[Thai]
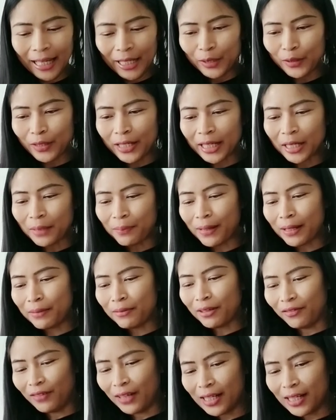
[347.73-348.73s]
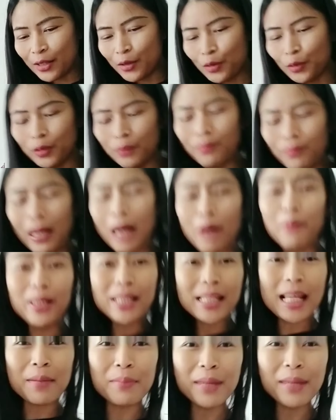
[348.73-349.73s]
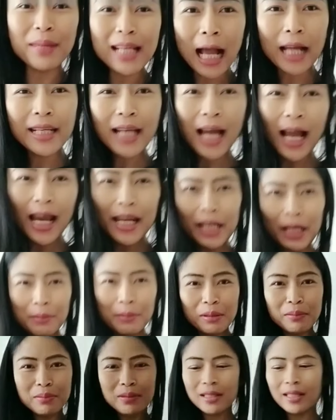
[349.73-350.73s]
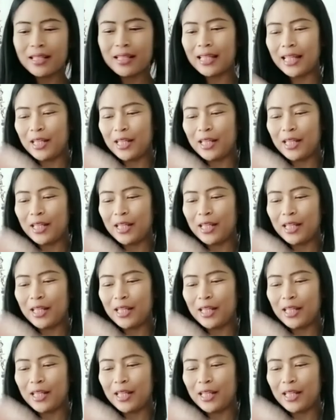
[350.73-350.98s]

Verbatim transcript: ตัวนี้ก็เป็นแบบว่าชุดเอาไว้ใส่ไปงานได้นะคะเพื่อนๆสี